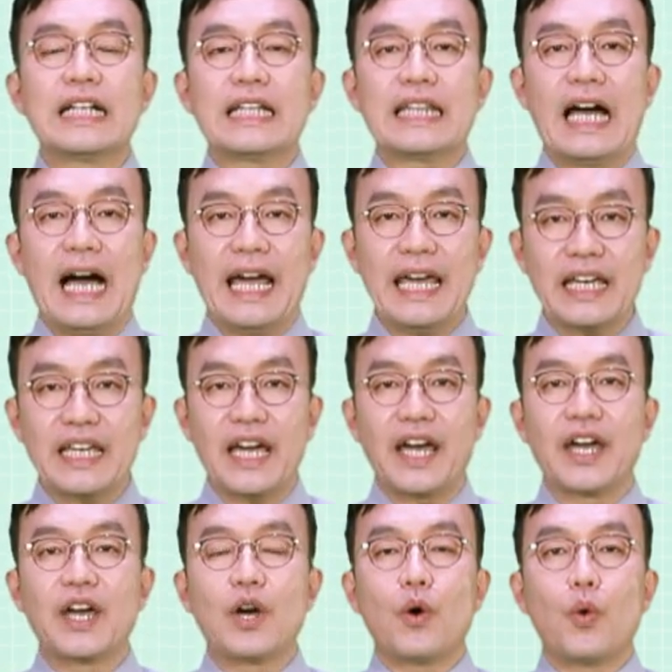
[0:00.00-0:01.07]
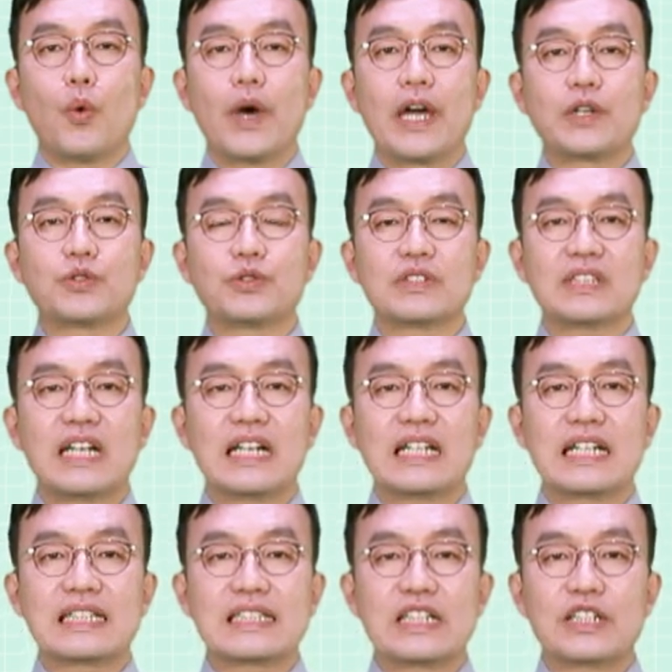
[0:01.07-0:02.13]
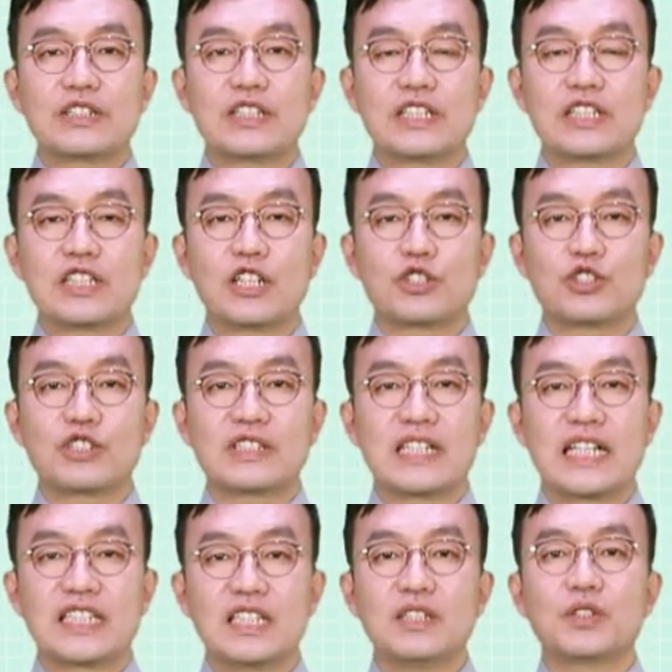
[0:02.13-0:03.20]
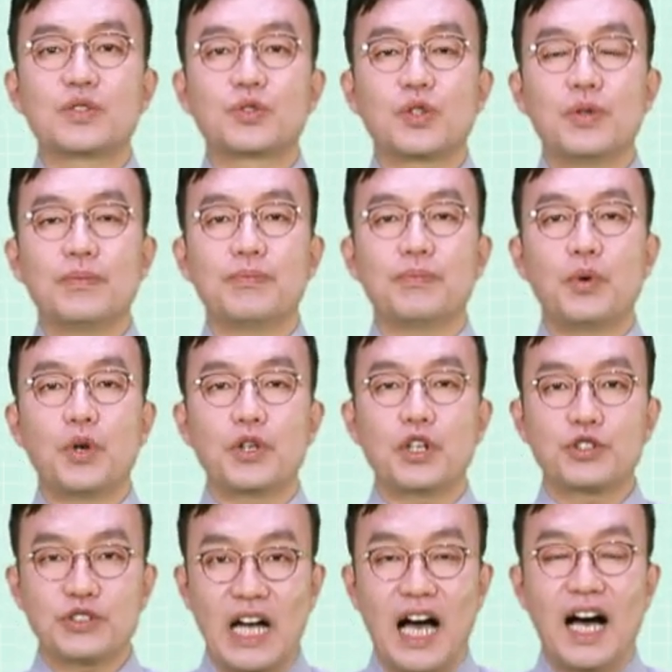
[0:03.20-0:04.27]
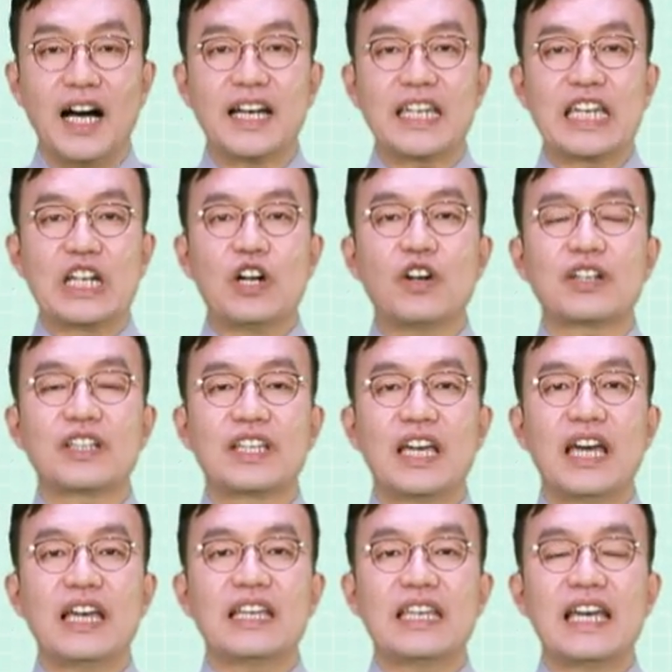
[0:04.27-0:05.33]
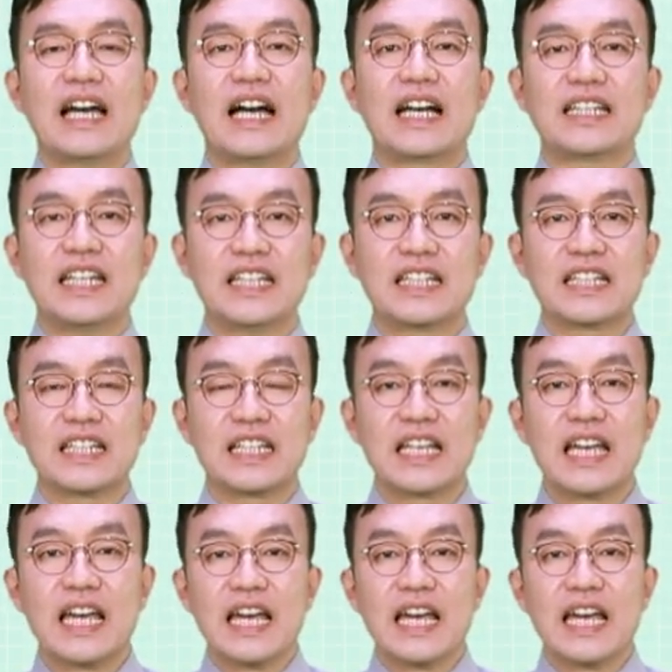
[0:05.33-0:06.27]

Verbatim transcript: 나에게 외국 나가서 지켜주는 사진 좀 보여주다 이렇게 이해하는